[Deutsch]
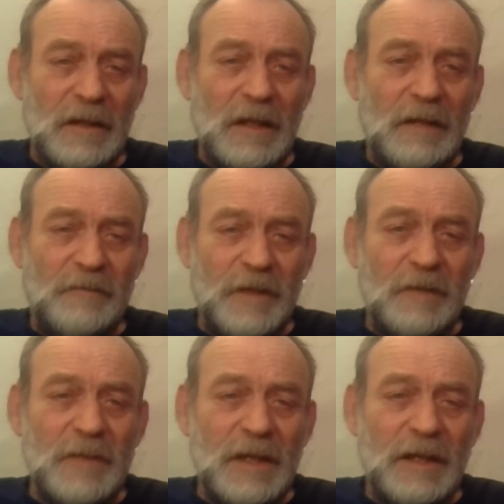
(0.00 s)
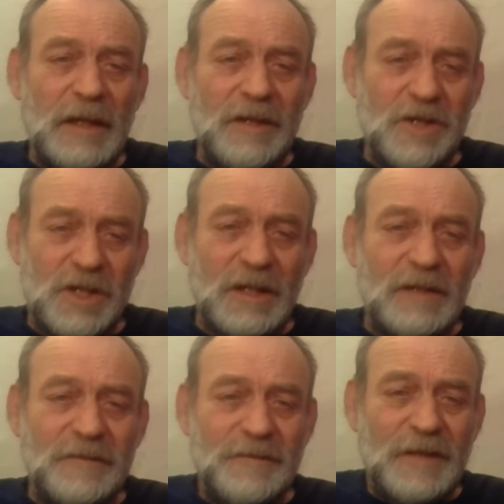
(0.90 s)
ab wann man eine Stadt
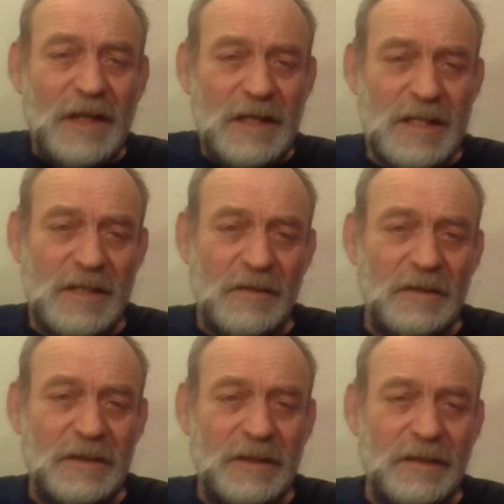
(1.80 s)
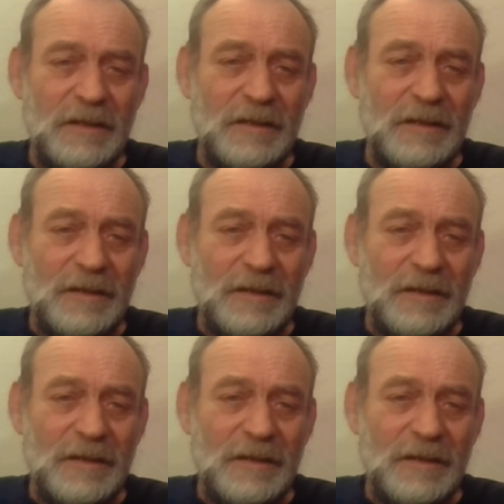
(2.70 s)
verlassen sollte,